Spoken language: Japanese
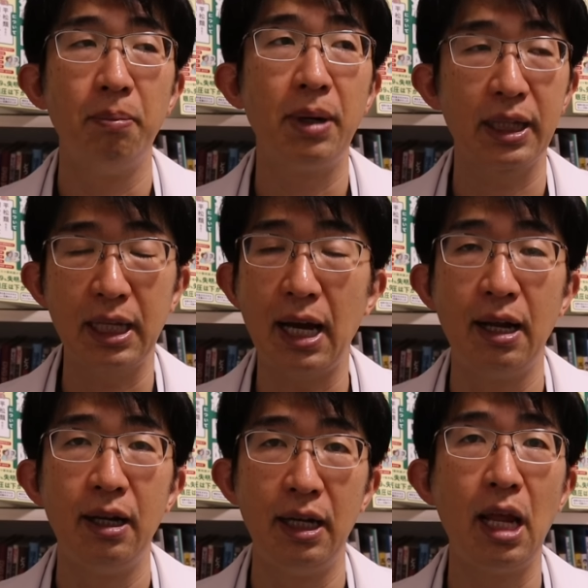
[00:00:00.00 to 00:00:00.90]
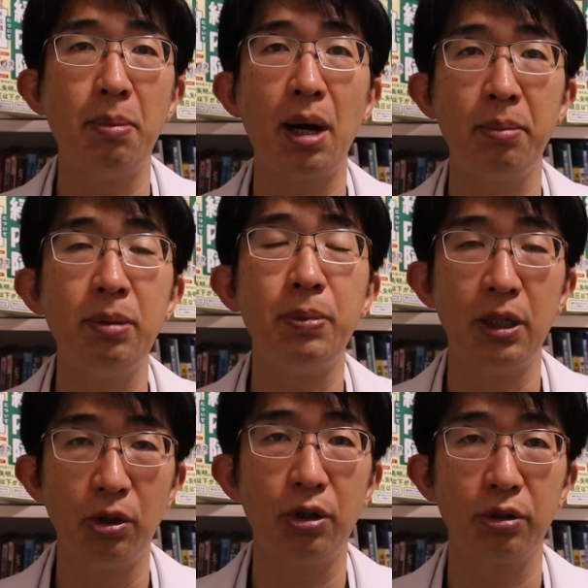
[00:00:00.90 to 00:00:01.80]
また、
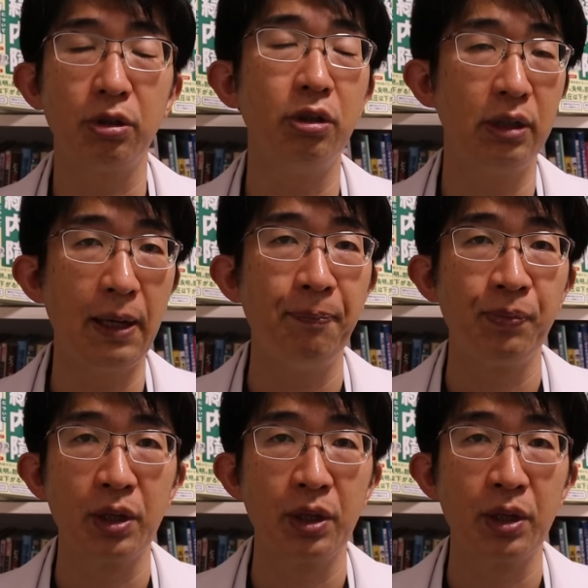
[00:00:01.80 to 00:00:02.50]
レバミピドというね、